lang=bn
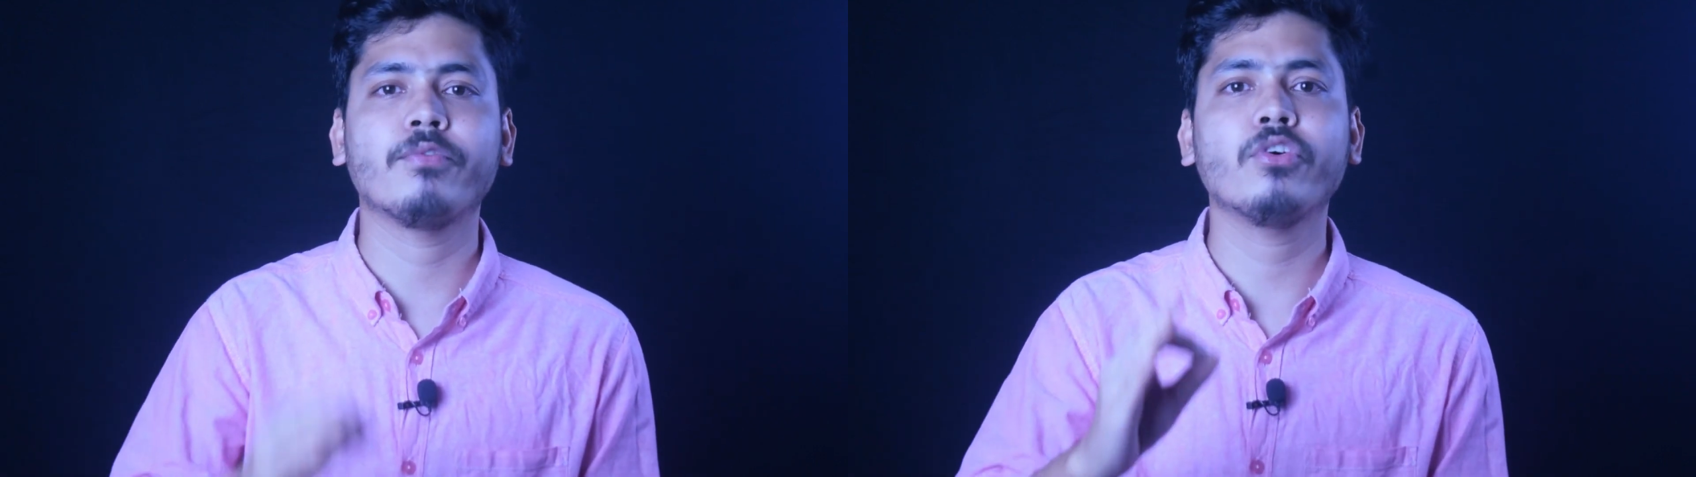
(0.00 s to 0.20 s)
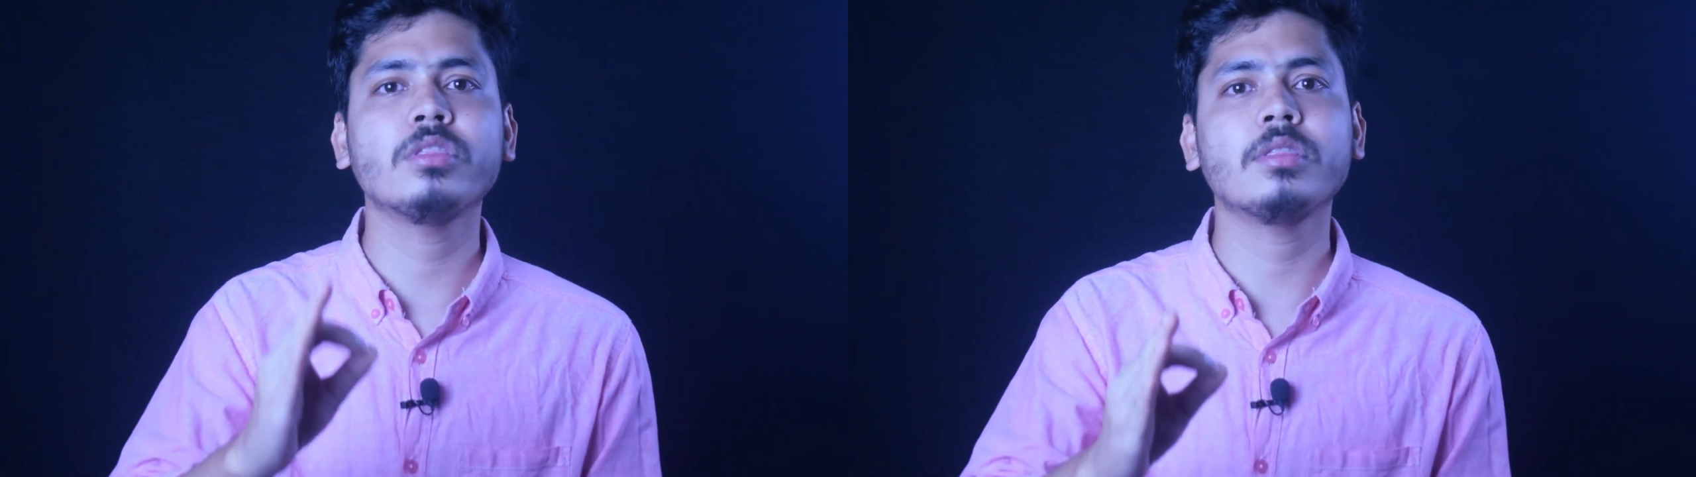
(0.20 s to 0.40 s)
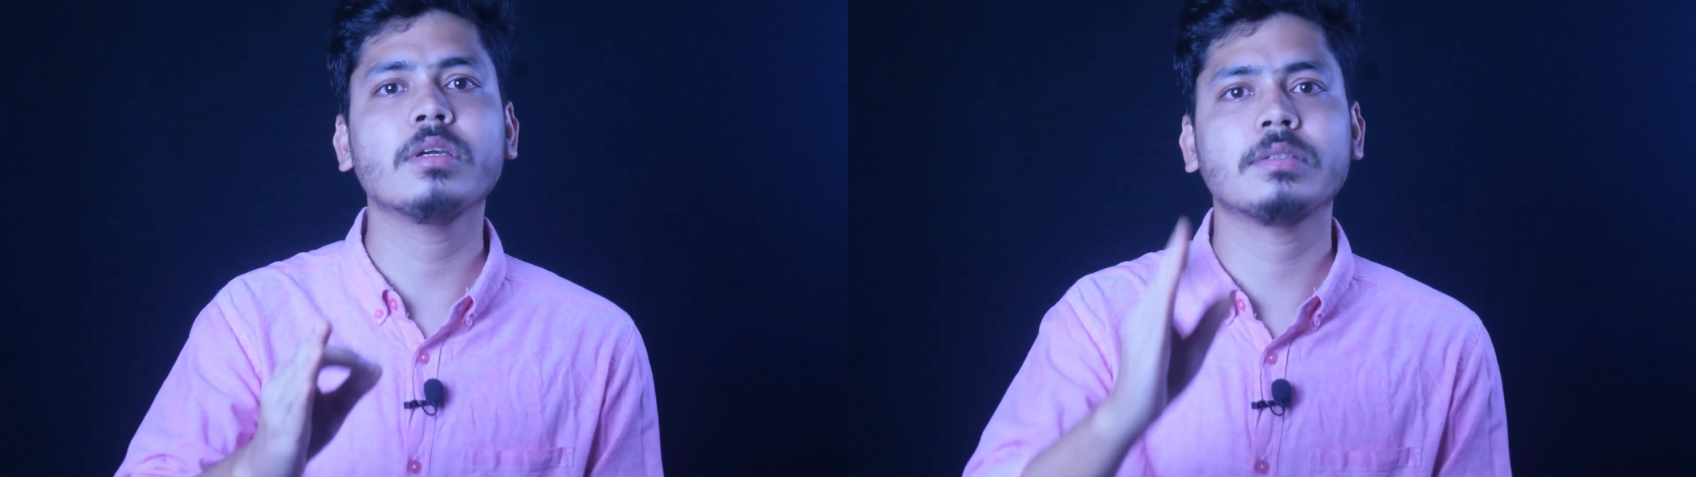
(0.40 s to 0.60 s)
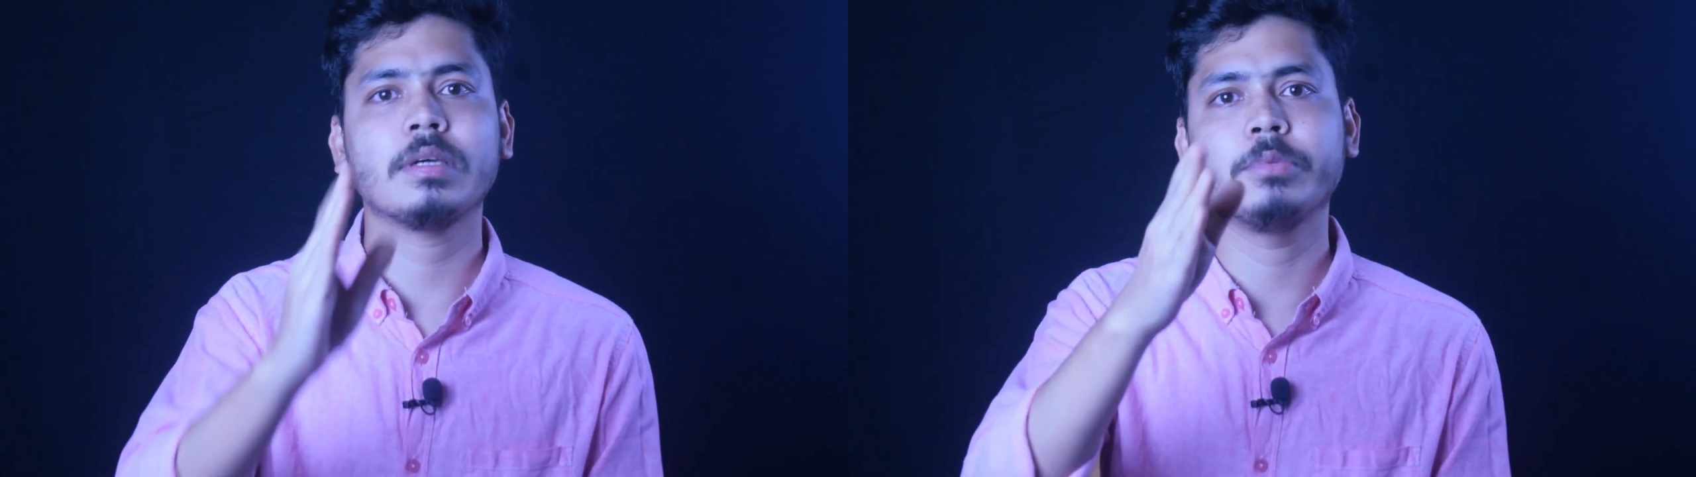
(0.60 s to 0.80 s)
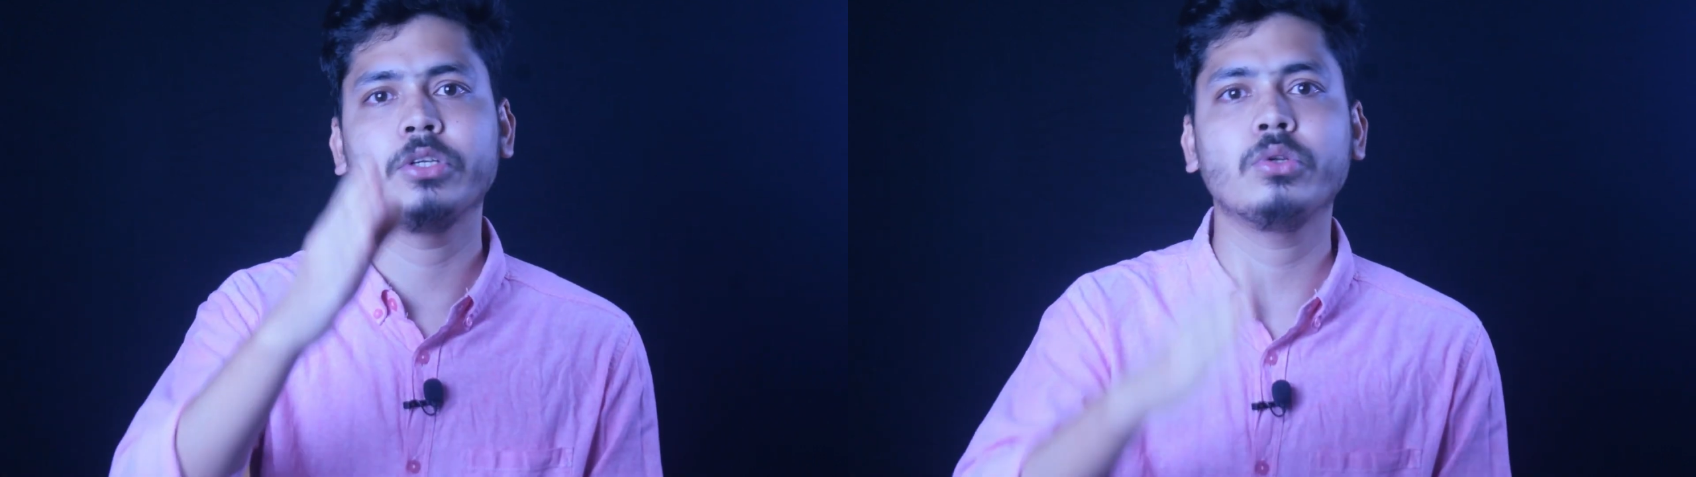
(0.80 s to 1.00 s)
প্রত্যেকটা
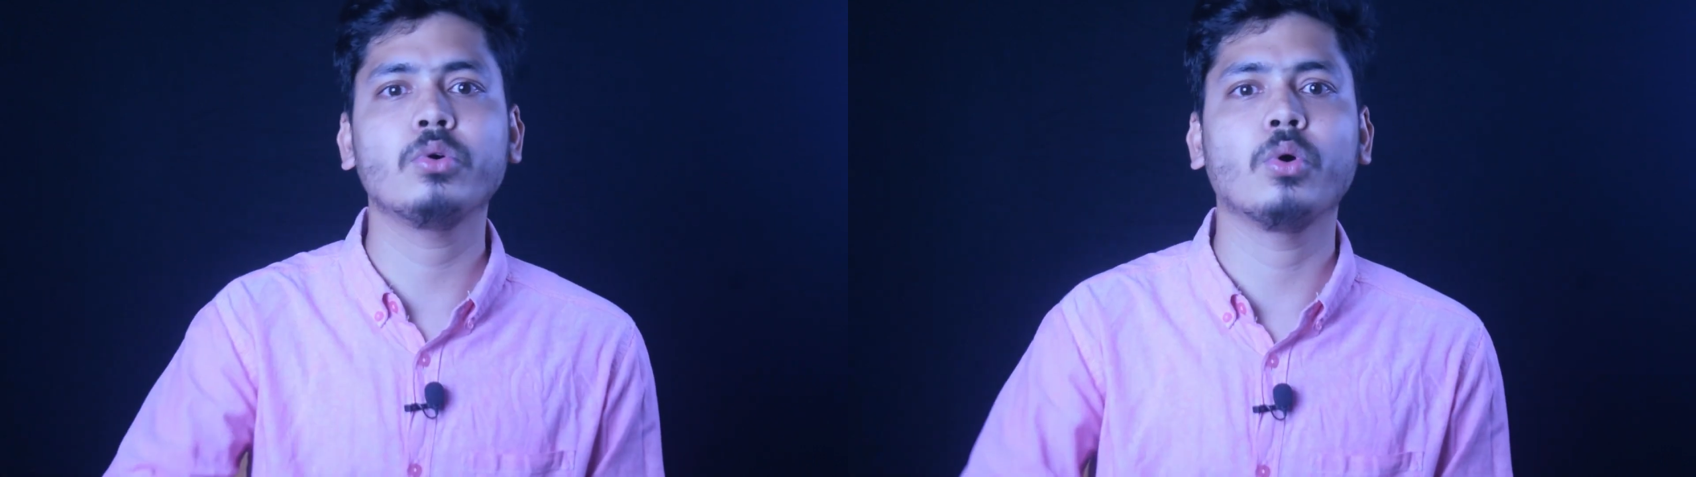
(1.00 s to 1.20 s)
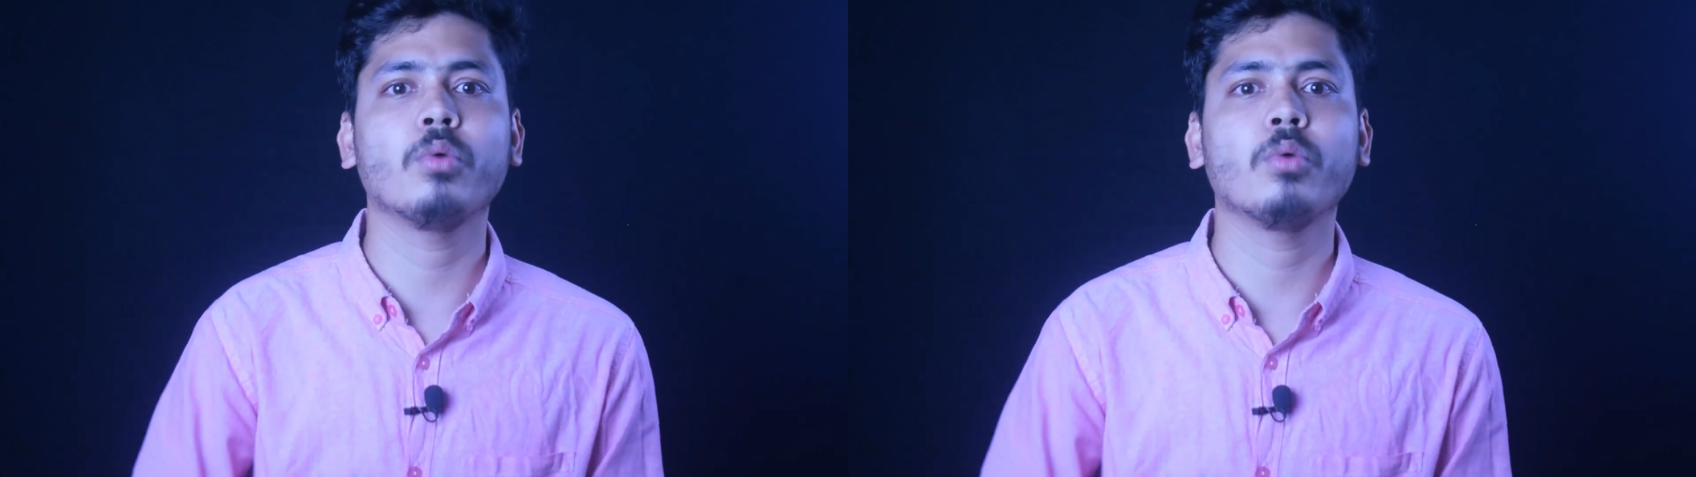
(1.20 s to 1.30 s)
ভিডিও